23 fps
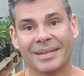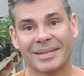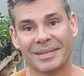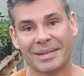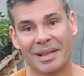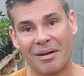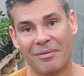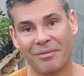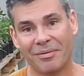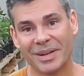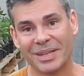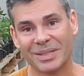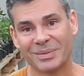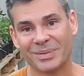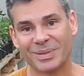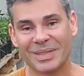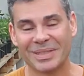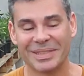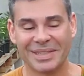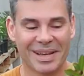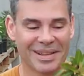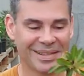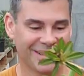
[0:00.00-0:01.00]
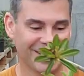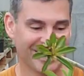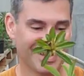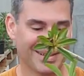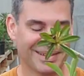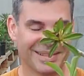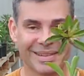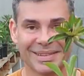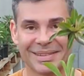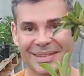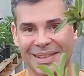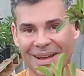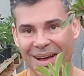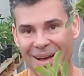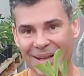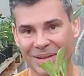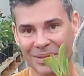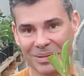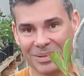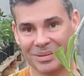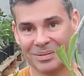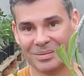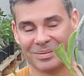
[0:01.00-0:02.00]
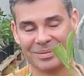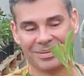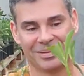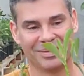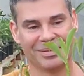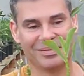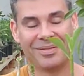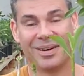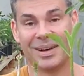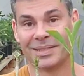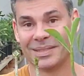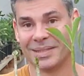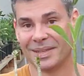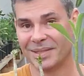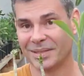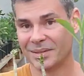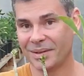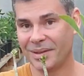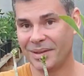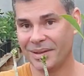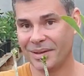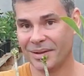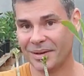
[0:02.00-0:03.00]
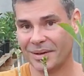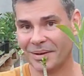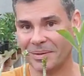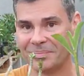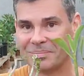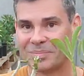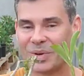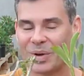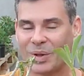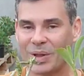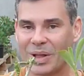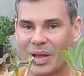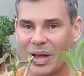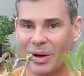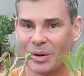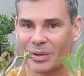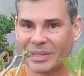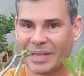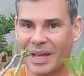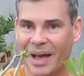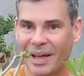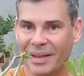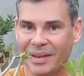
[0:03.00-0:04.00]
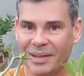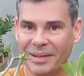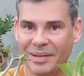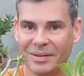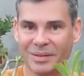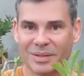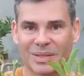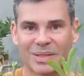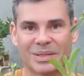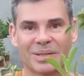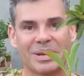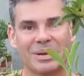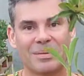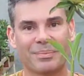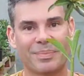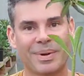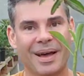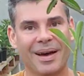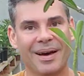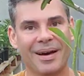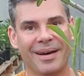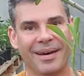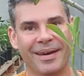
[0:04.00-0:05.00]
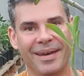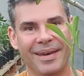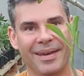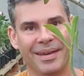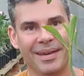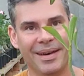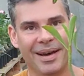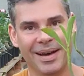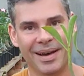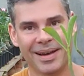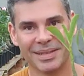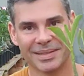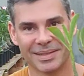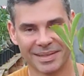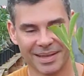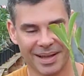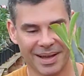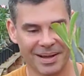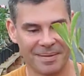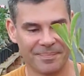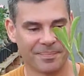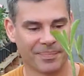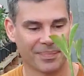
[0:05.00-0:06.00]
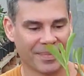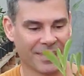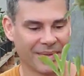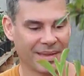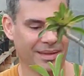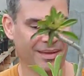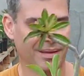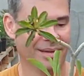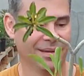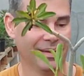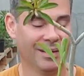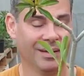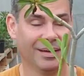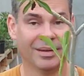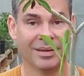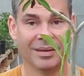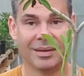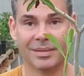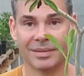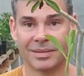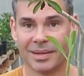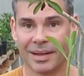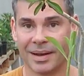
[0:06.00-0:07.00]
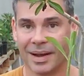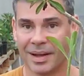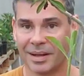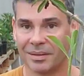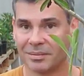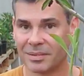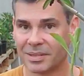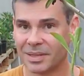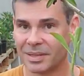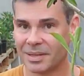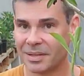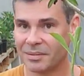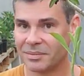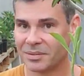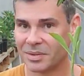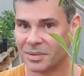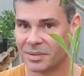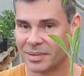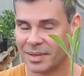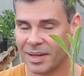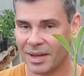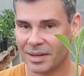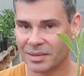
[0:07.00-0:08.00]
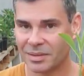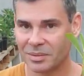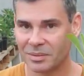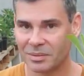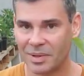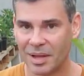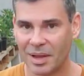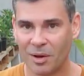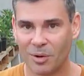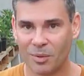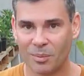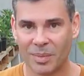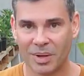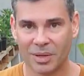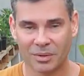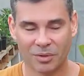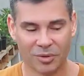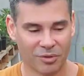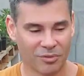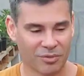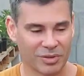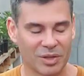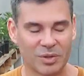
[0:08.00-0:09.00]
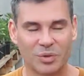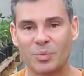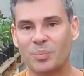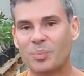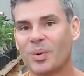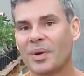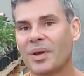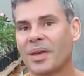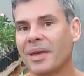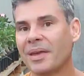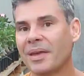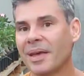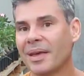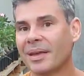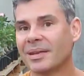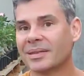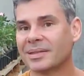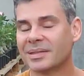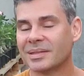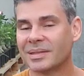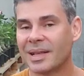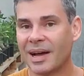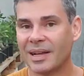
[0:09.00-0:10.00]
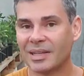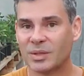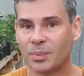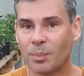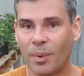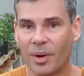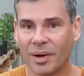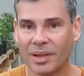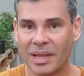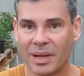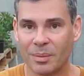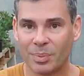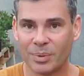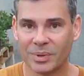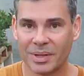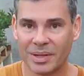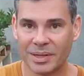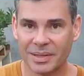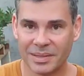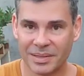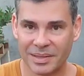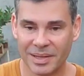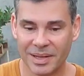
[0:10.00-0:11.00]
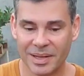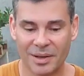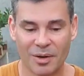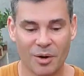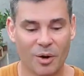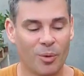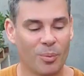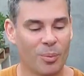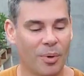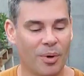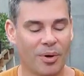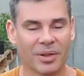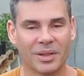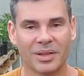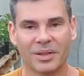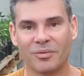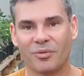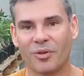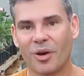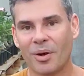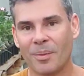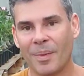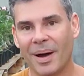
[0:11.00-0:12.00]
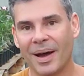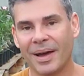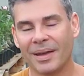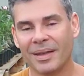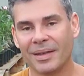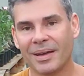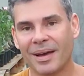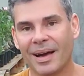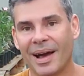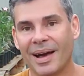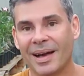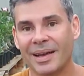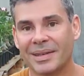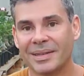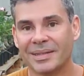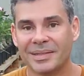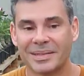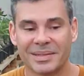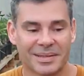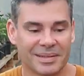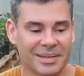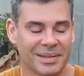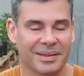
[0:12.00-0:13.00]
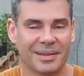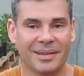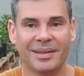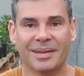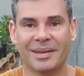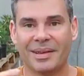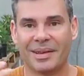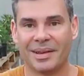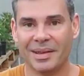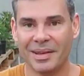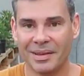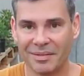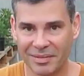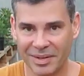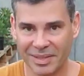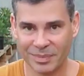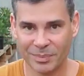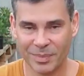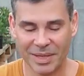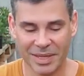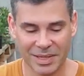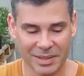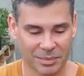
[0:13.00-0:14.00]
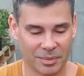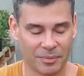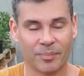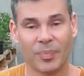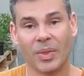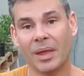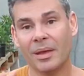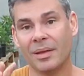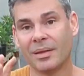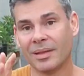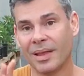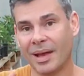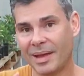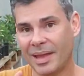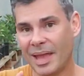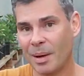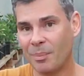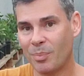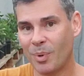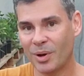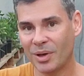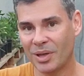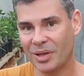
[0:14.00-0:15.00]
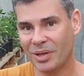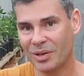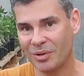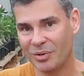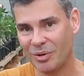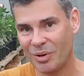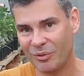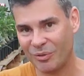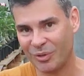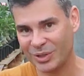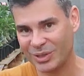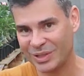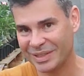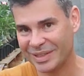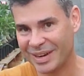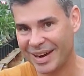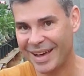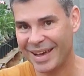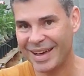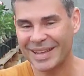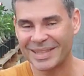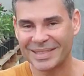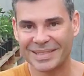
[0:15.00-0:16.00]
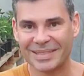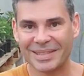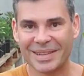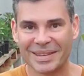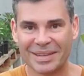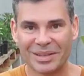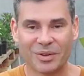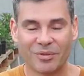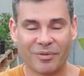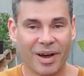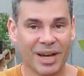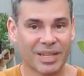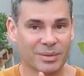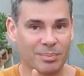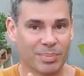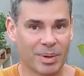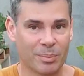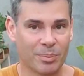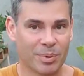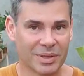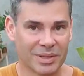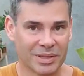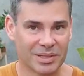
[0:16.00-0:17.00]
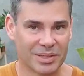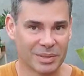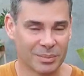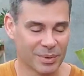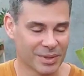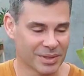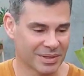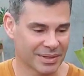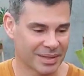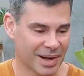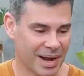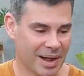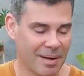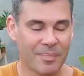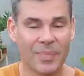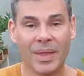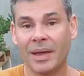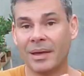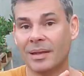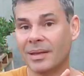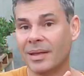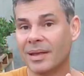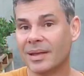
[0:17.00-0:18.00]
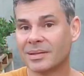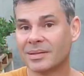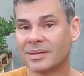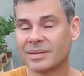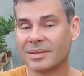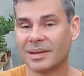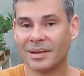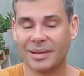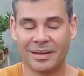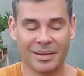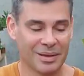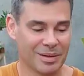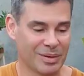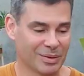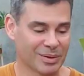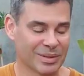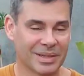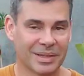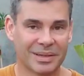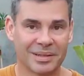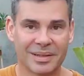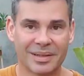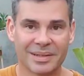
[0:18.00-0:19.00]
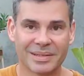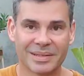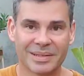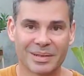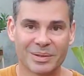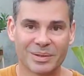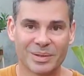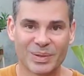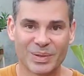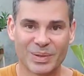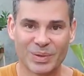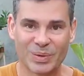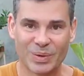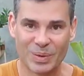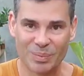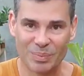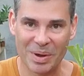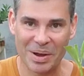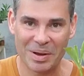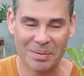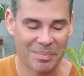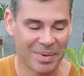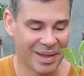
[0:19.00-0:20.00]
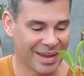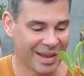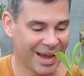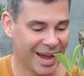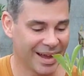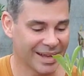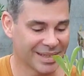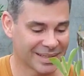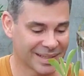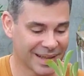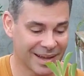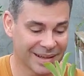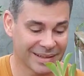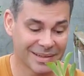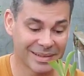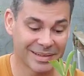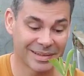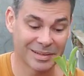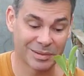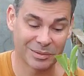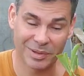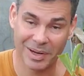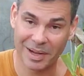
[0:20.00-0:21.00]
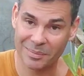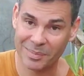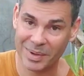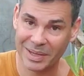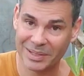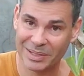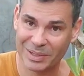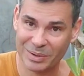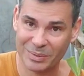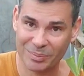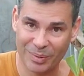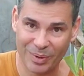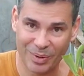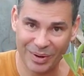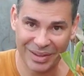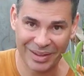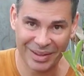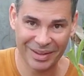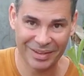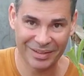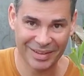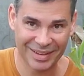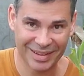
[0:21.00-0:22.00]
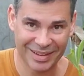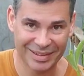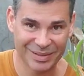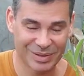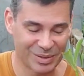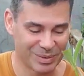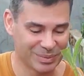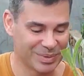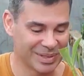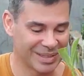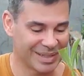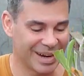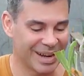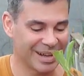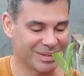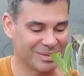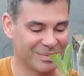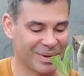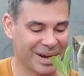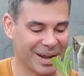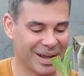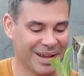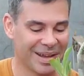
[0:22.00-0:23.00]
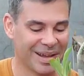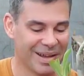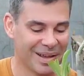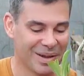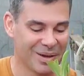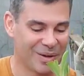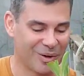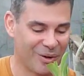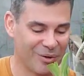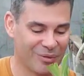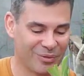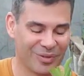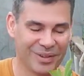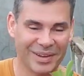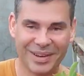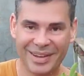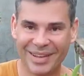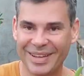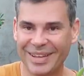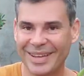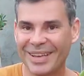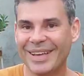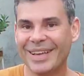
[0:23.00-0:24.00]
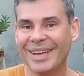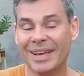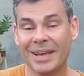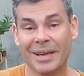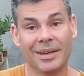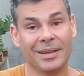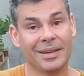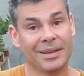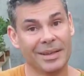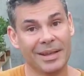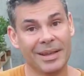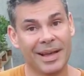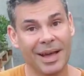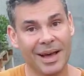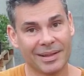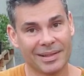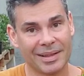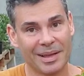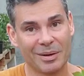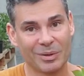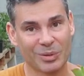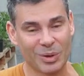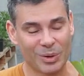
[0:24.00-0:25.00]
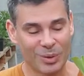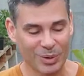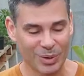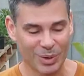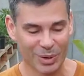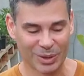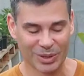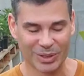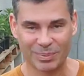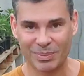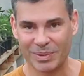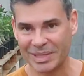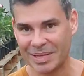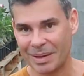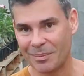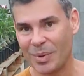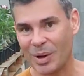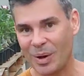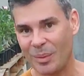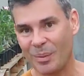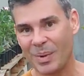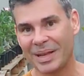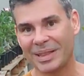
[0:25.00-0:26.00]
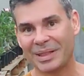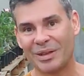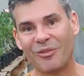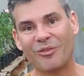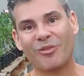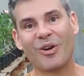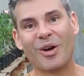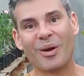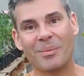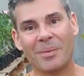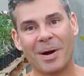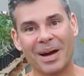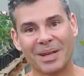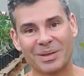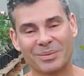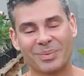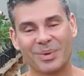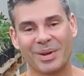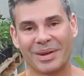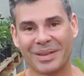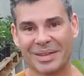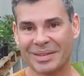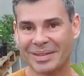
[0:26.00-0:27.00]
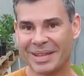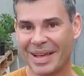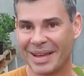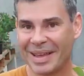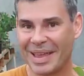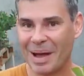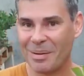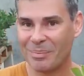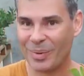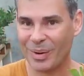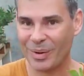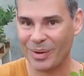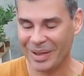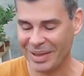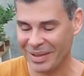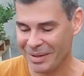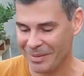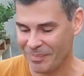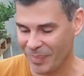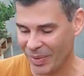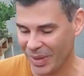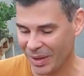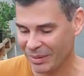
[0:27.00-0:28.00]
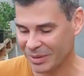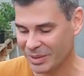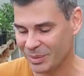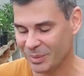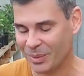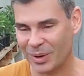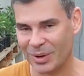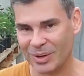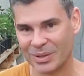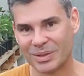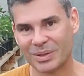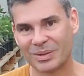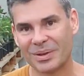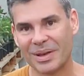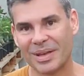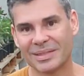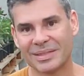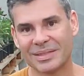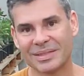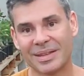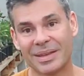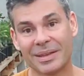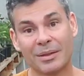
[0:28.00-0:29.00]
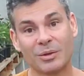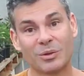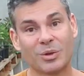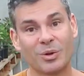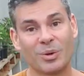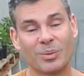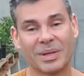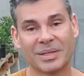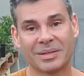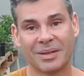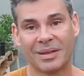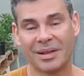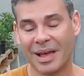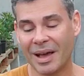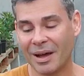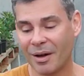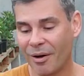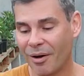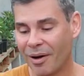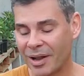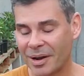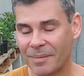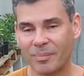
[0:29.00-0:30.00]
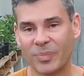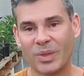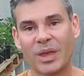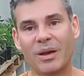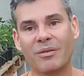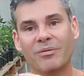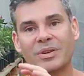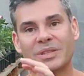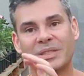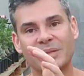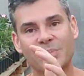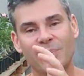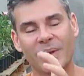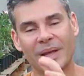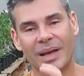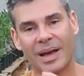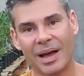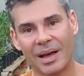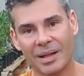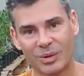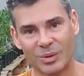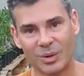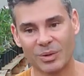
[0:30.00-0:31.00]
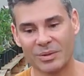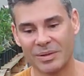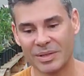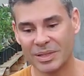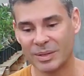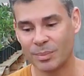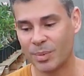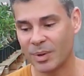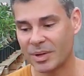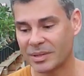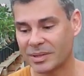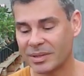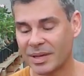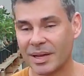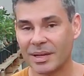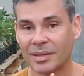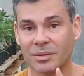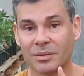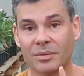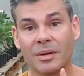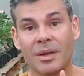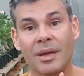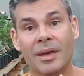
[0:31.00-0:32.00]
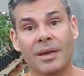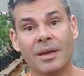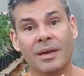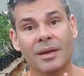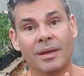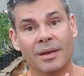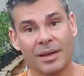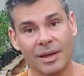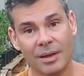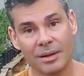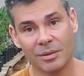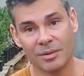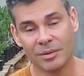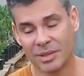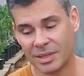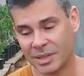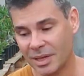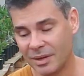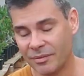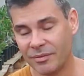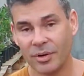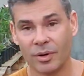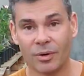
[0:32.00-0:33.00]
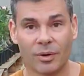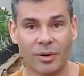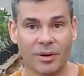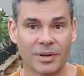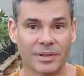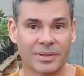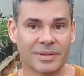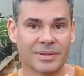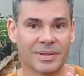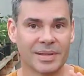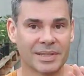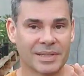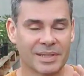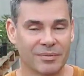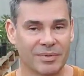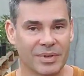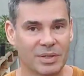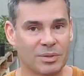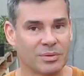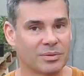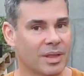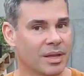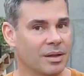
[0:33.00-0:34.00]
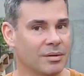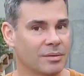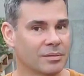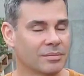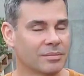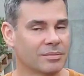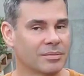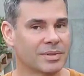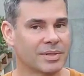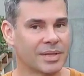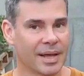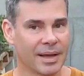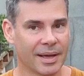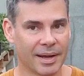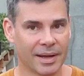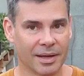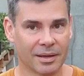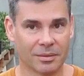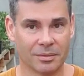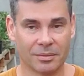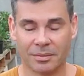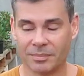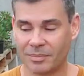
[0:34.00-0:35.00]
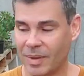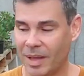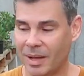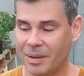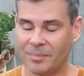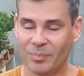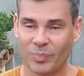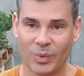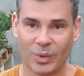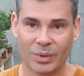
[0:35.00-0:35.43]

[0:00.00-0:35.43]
Talvez você já tenha tentado fazer isso aqui, ó, colocar os galinhos para enraizar. E será que você teve sucesso? Tem alguma dúvida do porquê que é que esses galhos podem apodrecer ou podem formar raízes incríveis mesmo? Daqui a pouquinho eu vou tirar essas daqui do vaso para poder te mostrar. E essas aqui com certeza estão super bem enraizadas. Eu já mexi um pouquinho aqui no substrato para conferir. E até eu tô curioso para saber como é que tá o formato por aqui. Daqui a pouquinho eu te mostro. Essas aqui eu tô começando agora e eu vou te explicar todo esse processo. Inclusive hoje nesse vídeo tem um segredo, tá?